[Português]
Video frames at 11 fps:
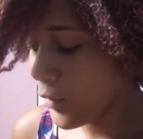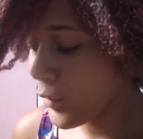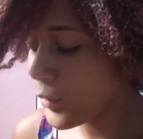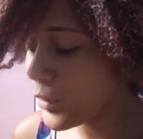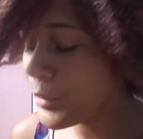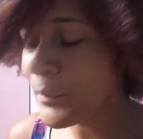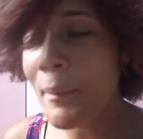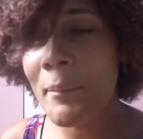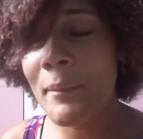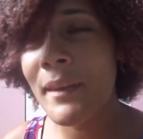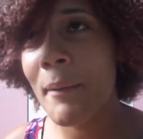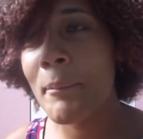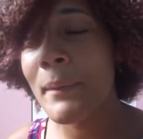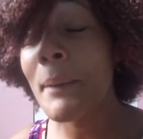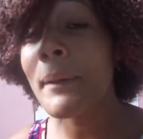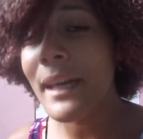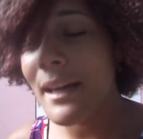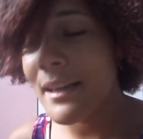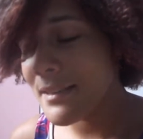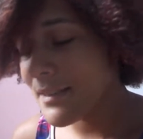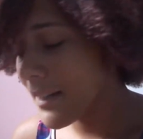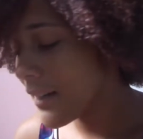última, na primeira
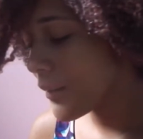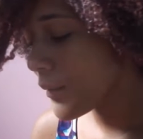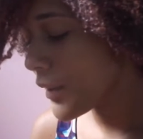aplicação,